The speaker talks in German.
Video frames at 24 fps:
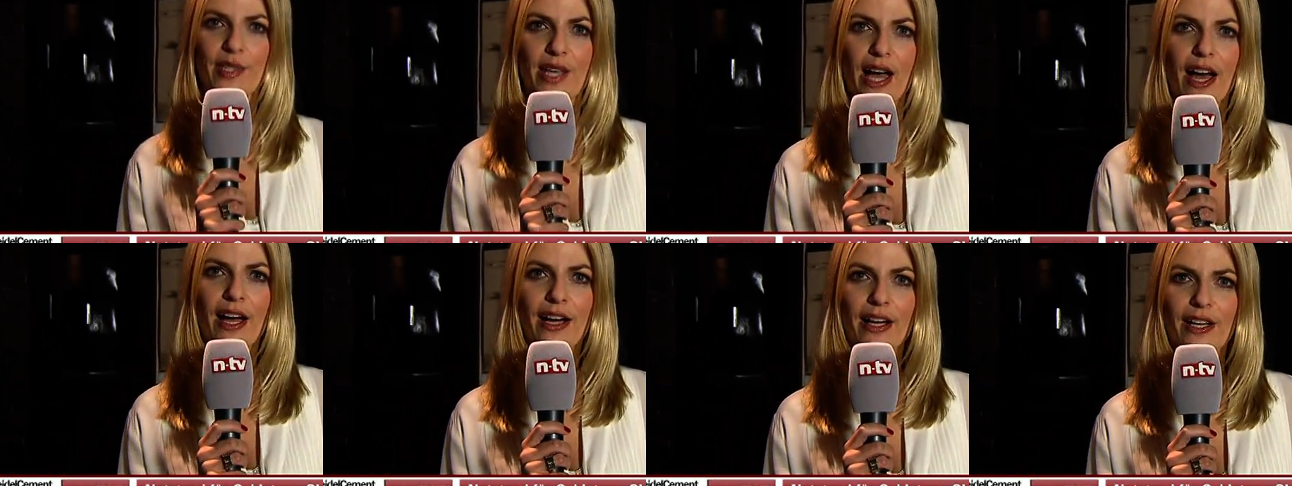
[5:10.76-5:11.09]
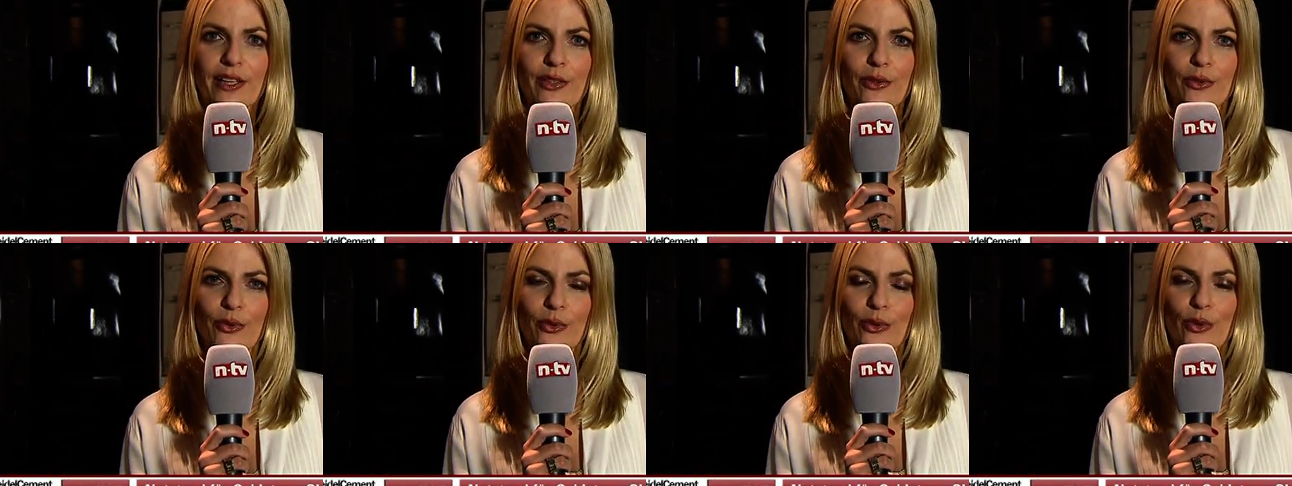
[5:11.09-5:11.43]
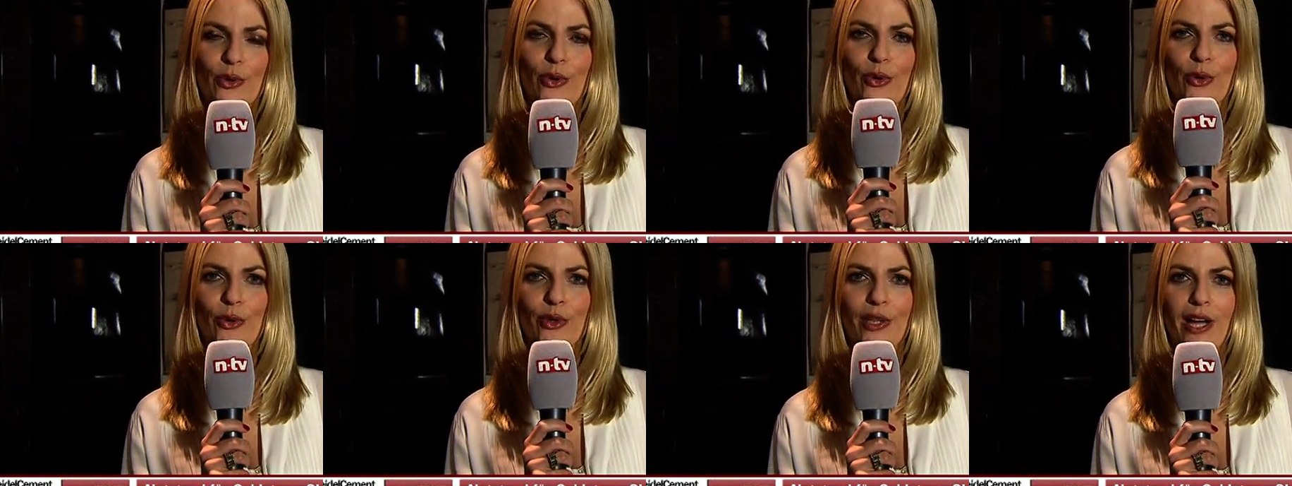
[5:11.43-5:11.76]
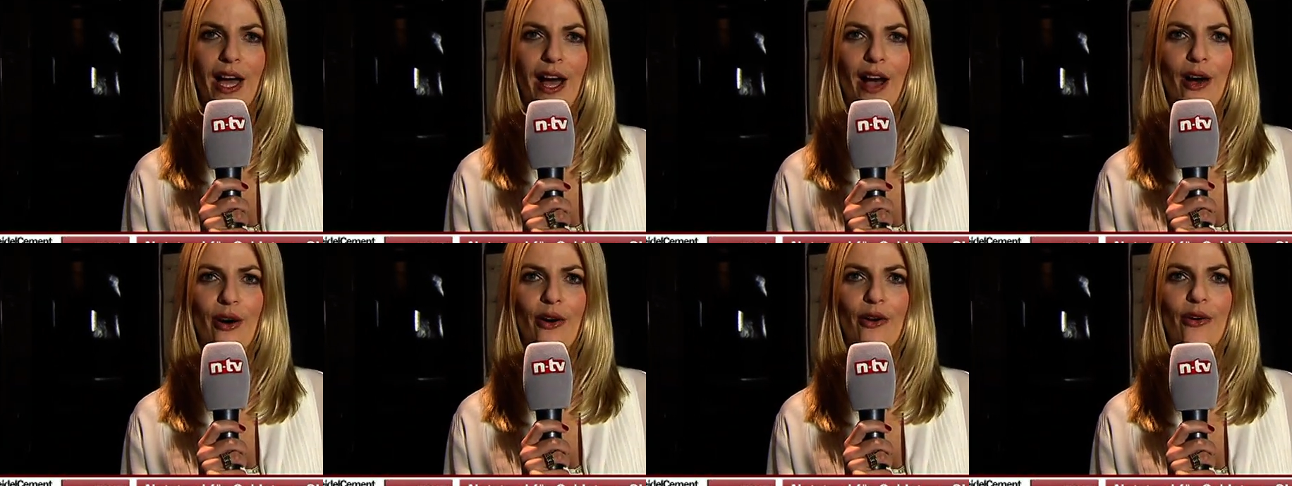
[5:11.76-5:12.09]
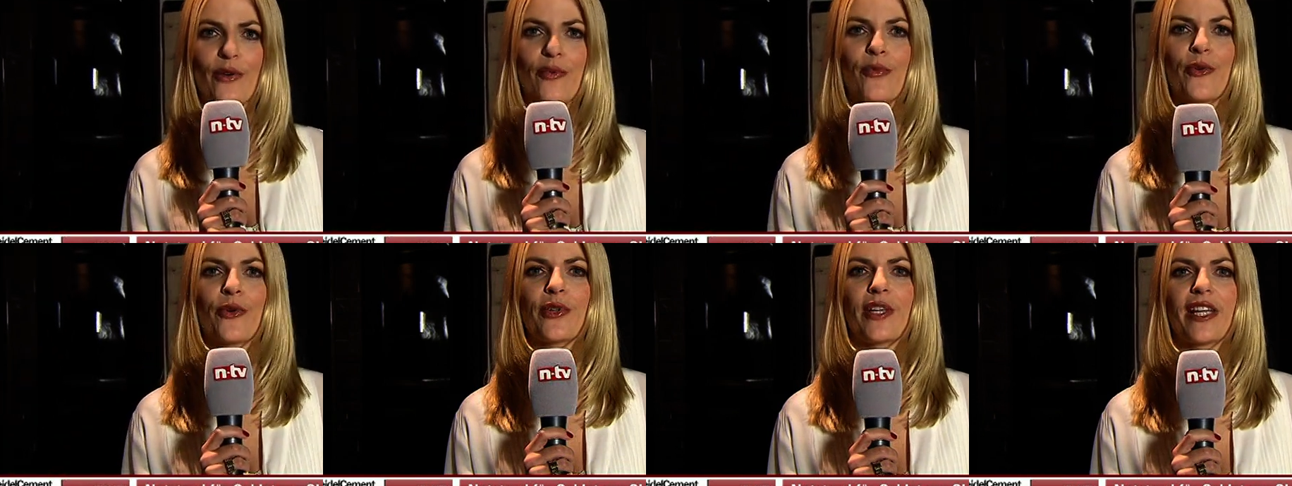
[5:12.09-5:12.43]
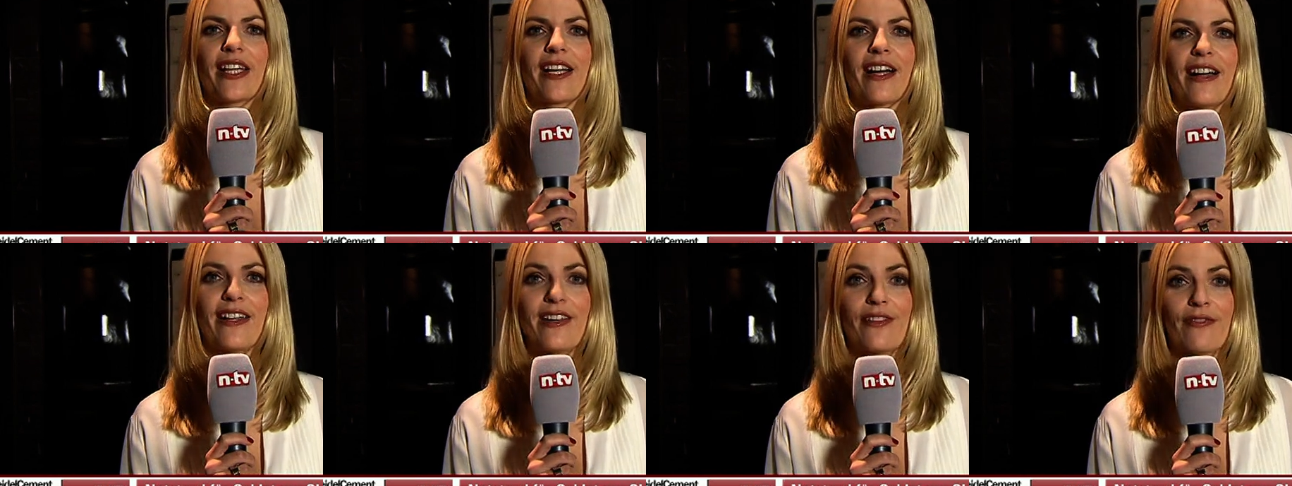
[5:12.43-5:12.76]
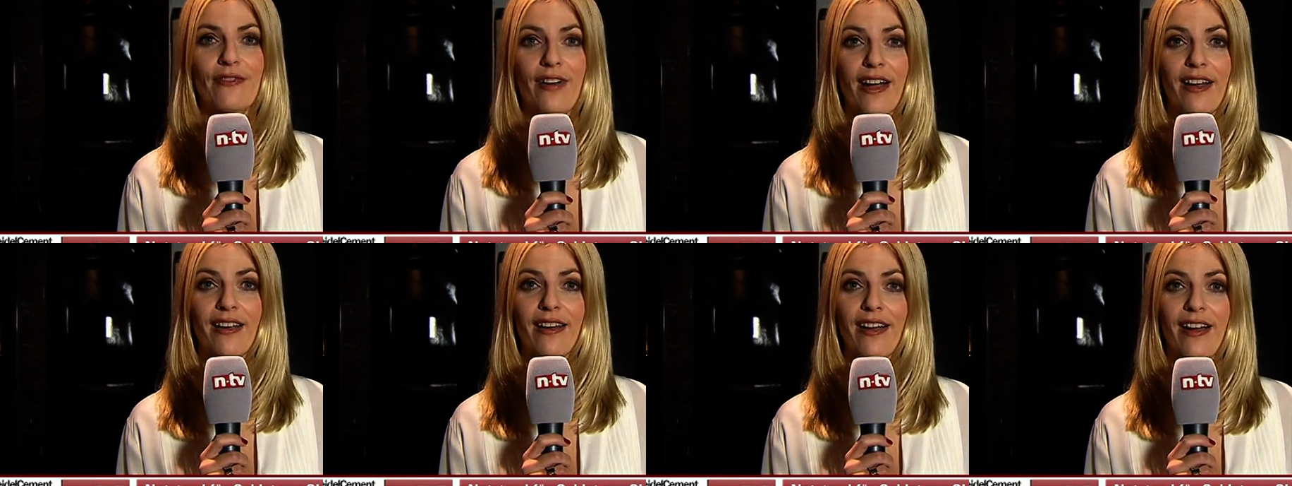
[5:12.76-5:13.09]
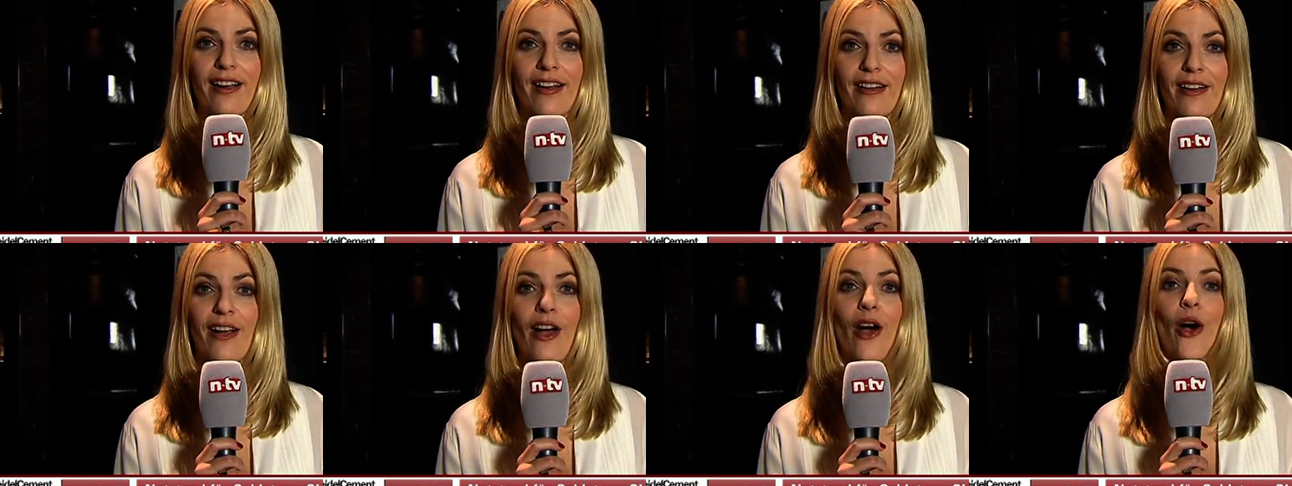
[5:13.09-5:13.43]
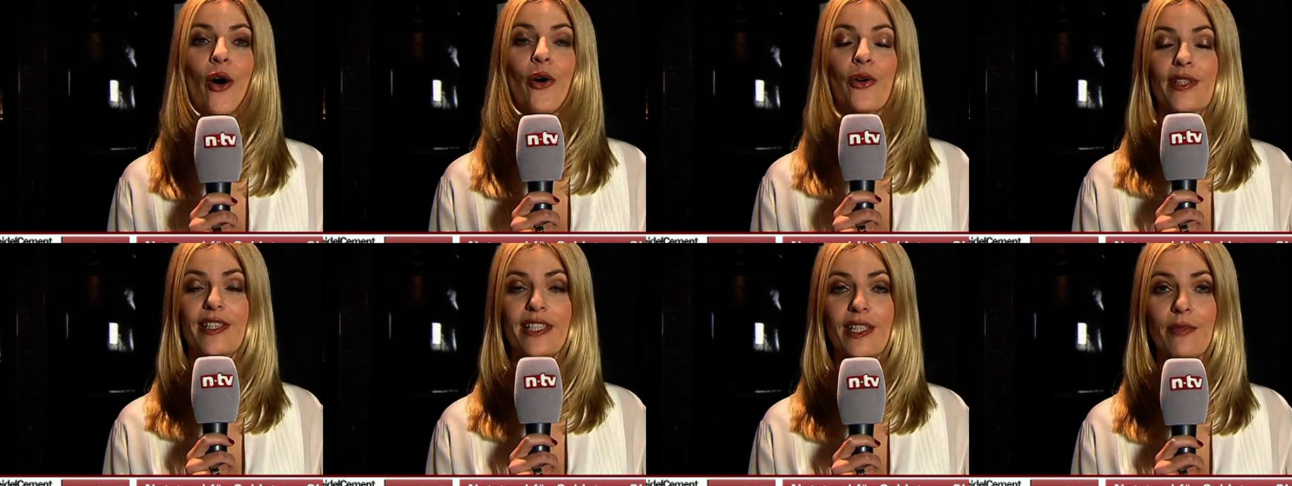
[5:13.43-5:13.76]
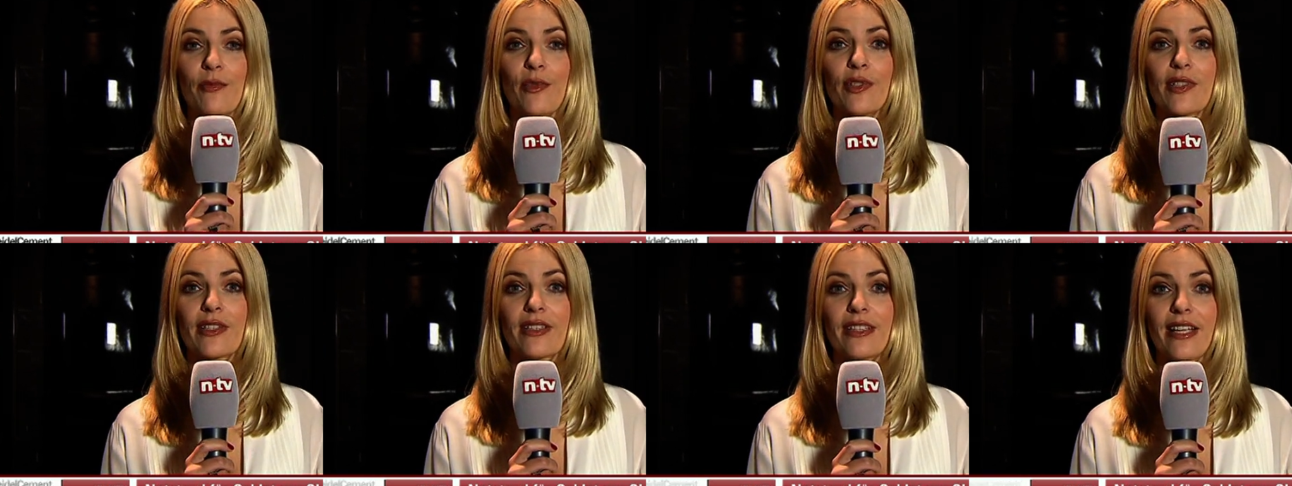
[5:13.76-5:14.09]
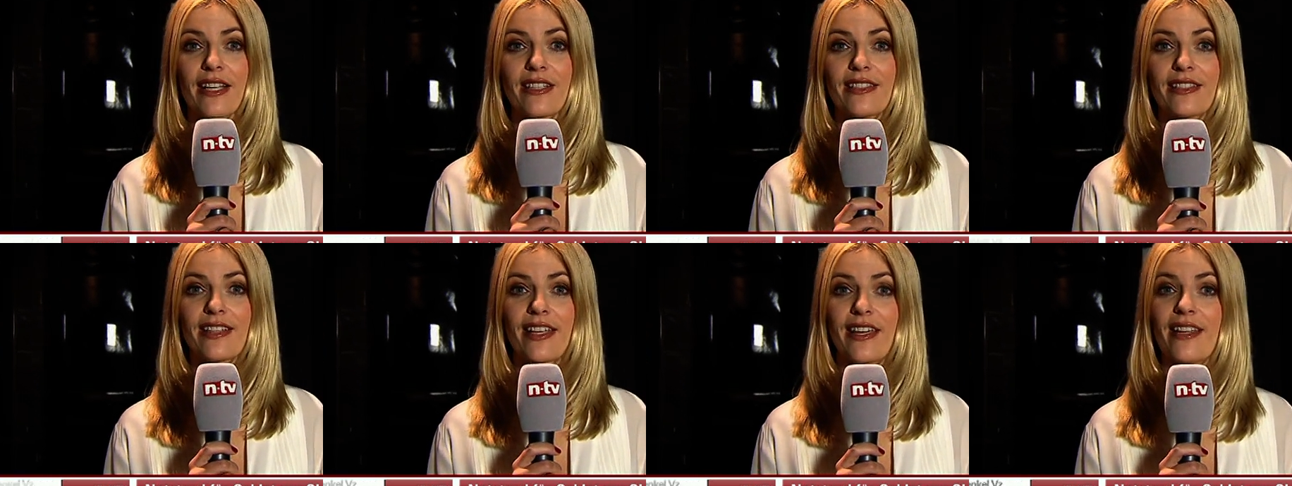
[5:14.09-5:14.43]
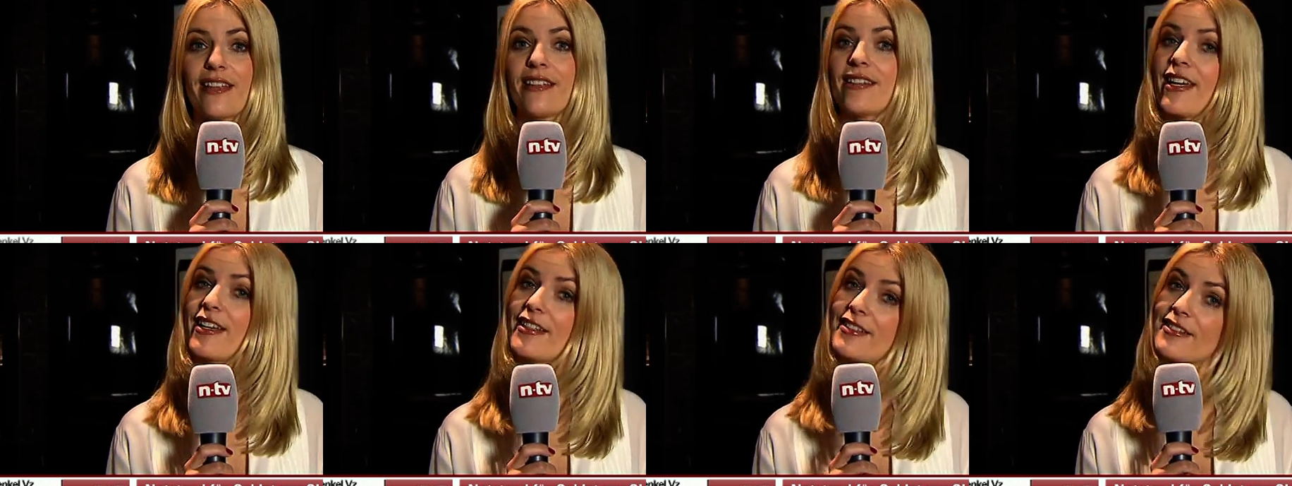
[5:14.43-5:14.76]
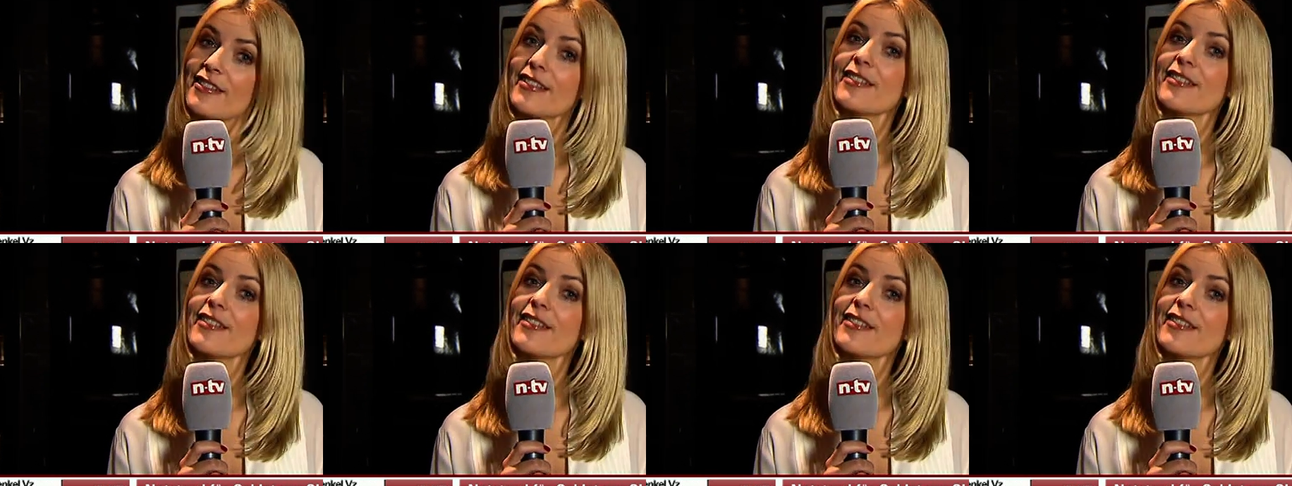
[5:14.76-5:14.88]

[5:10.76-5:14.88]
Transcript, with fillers: Sarah Nuro oder auch Monika Iwankang. Und die müssen gleich gehen, denn